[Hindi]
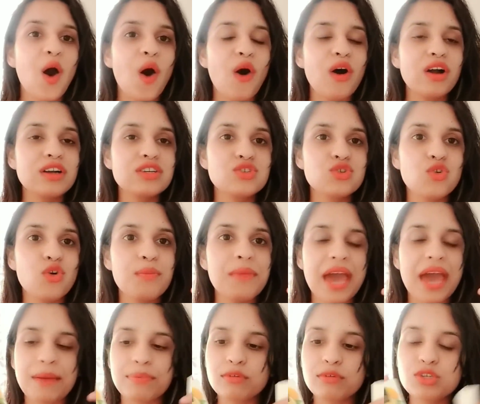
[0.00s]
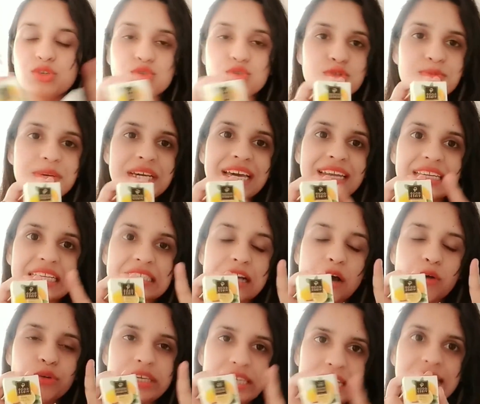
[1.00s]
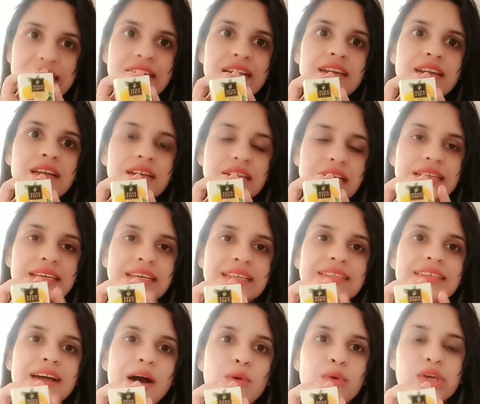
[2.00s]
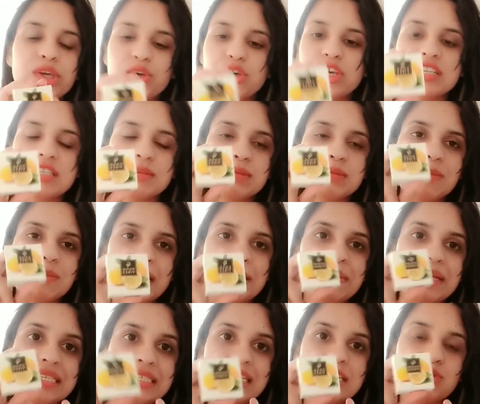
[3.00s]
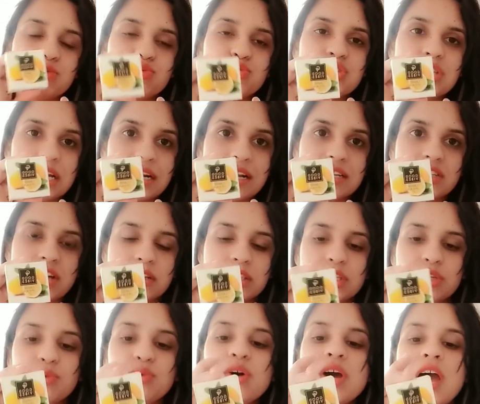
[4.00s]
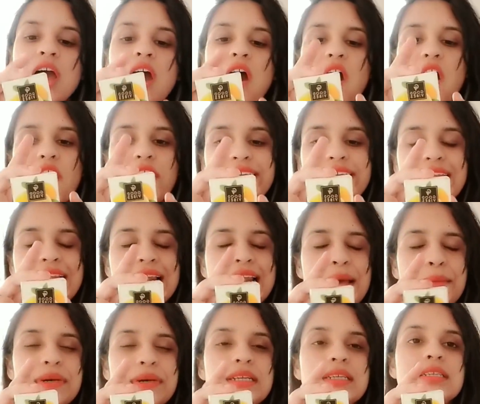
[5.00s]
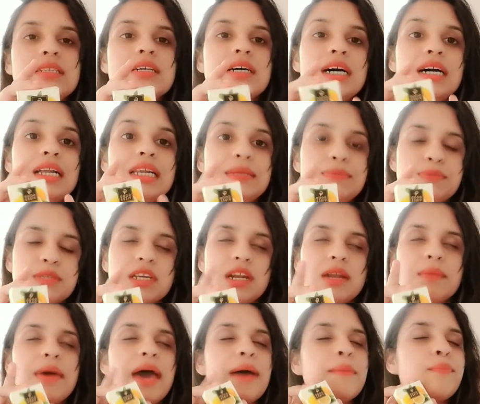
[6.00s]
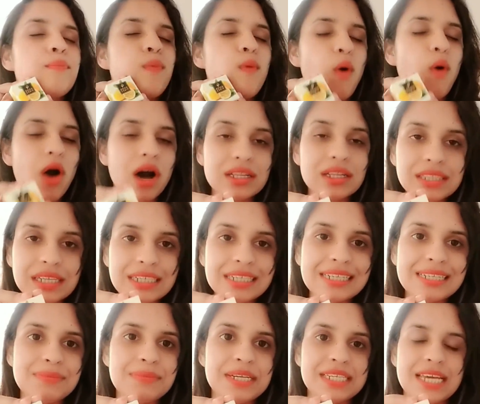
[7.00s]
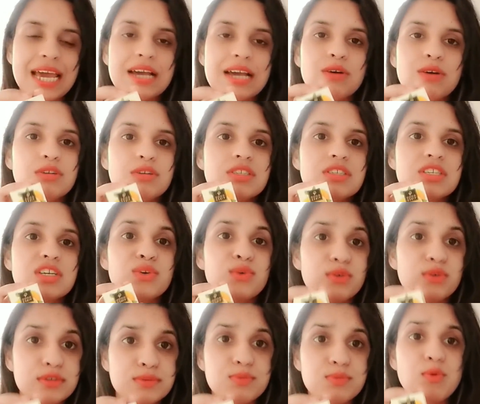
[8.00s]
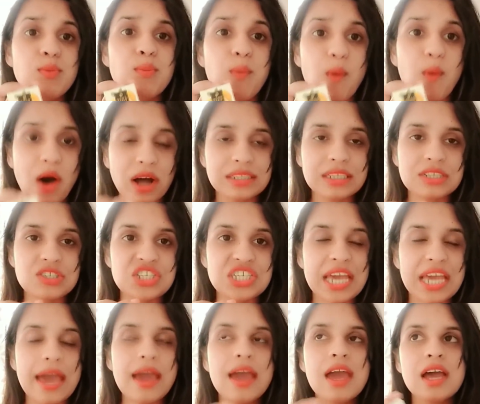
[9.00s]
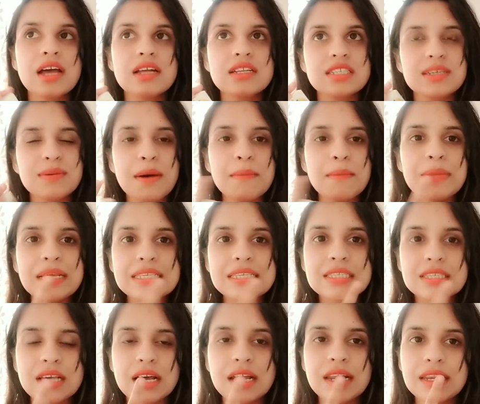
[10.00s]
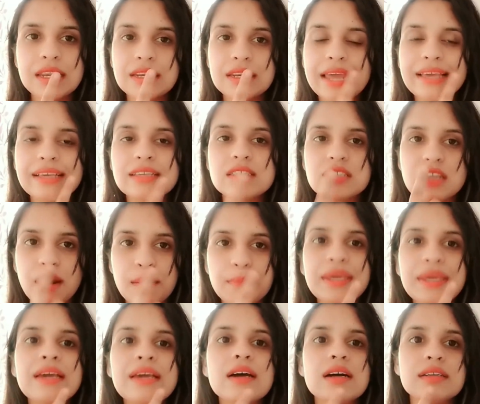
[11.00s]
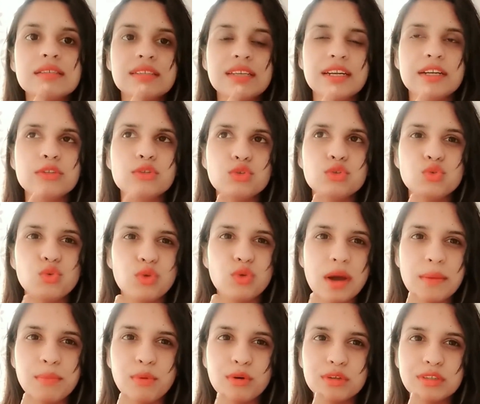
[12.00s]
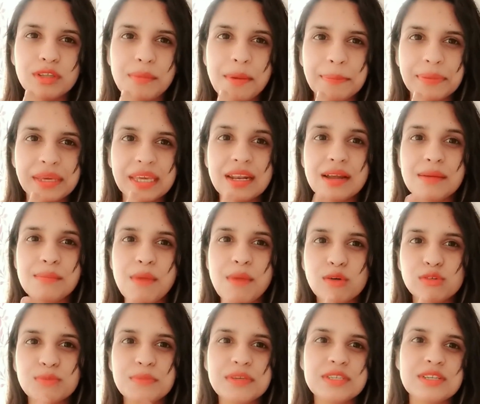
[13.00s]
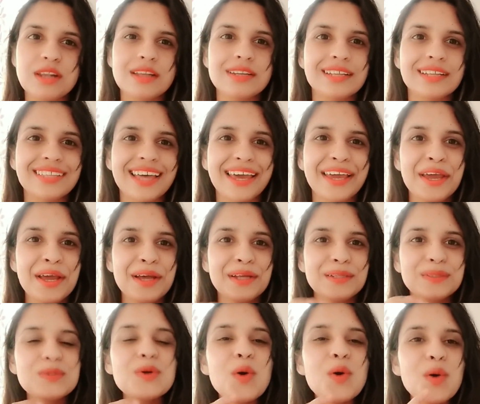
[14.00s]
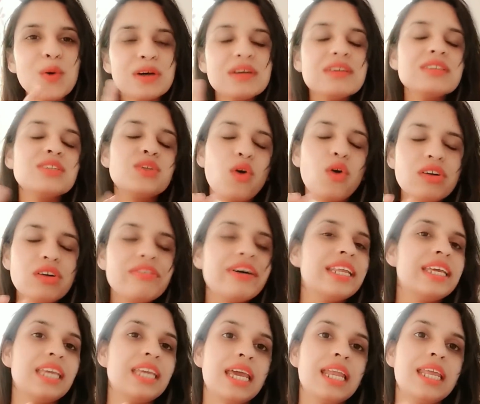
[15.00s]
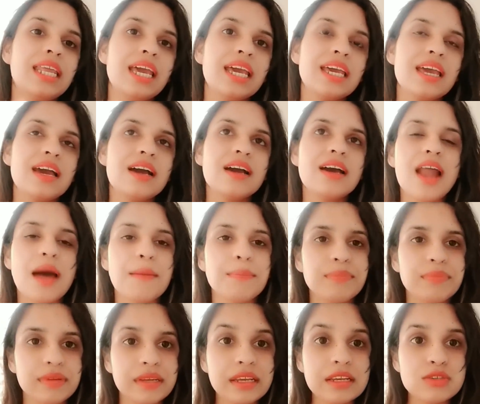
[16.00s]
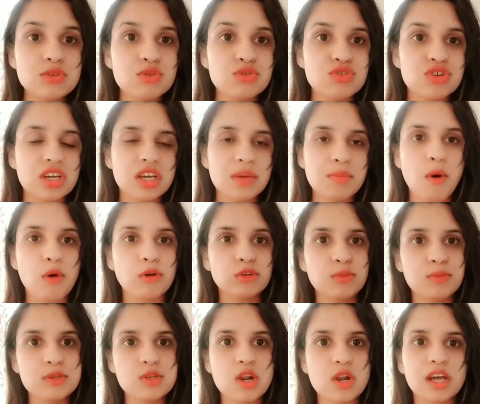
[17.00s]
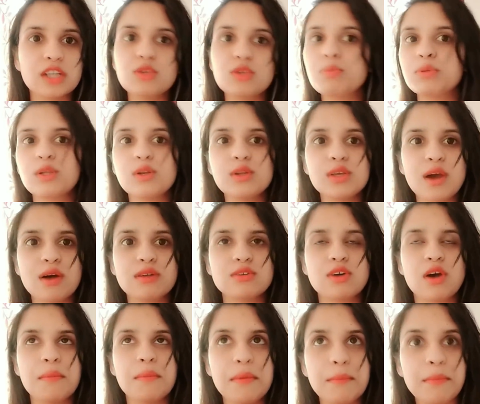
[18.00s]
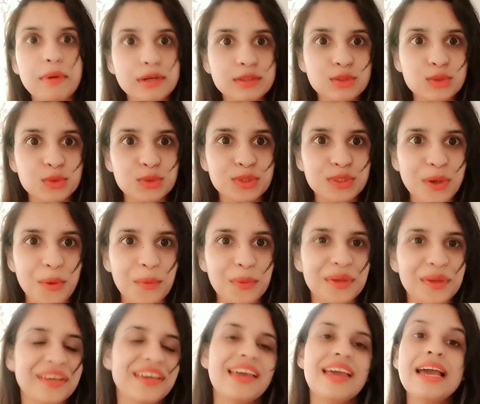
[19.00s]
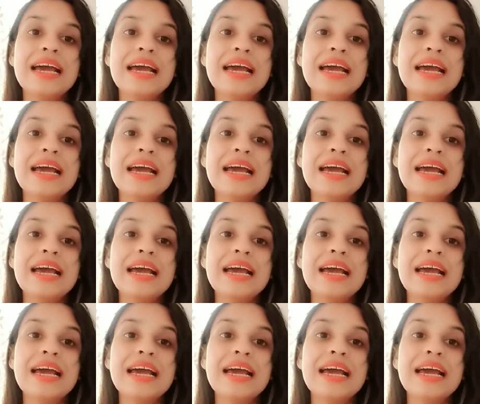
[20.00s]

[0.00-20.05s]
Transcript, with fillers: और जो मैं आपको यूज़ भी करके दिखाऊंगी यही कर, करके दिखाऊंगी क्योंकि सबसे पहले मैं इसे यूज़ करना चाहती हूँ और ये लेमन लिप स्क्रब है बहुत अल्टीमेट है और इसकी खुशबू बहुत अच्छी है जब हम लिप्स लाइक स्क्रबिंग करते हैं ना तो थोड़ा बहुत हम आपके ना माउथ में चला जाता है तो डोंट वरी ये नहीं है कि अगर आप ये सोच रहे हैं कि माउथ साउथ में चला गया तो पता नहीं क्या हो जाएगा मैं मर तो नहीं जाऊंगी